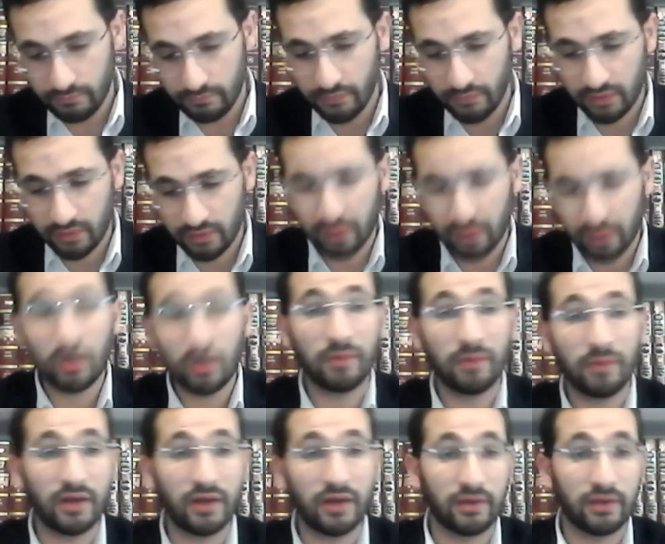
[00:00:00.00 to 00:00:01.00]
Tanou
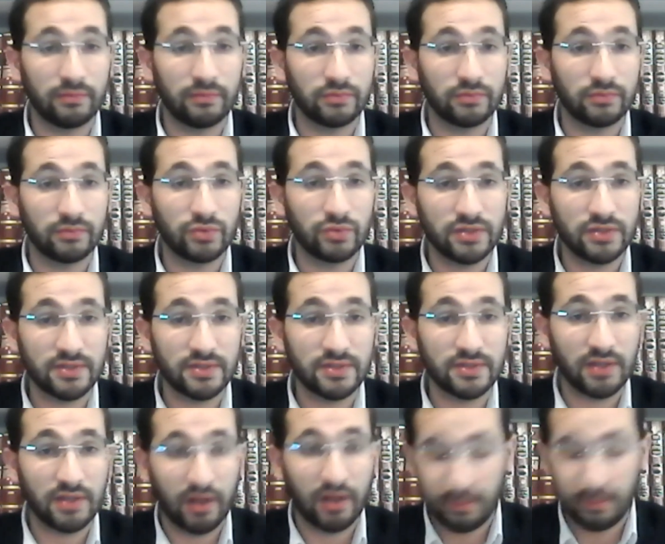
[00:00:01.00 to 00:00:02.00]
Rabbanan, nous disent les
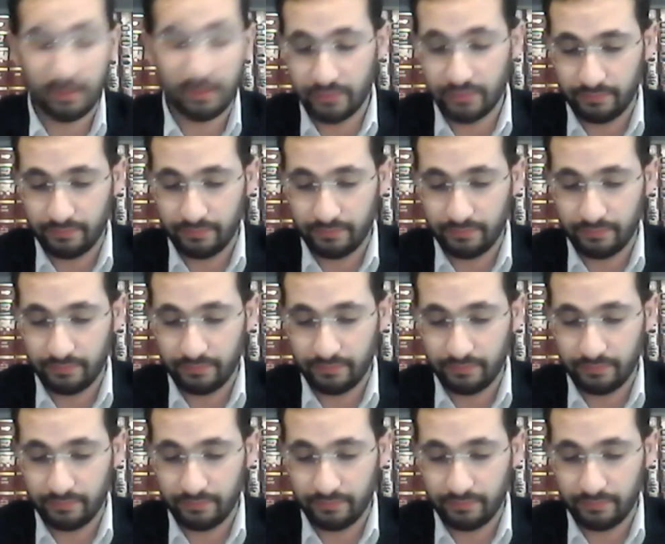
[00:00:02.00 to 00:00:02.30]
Chachamim.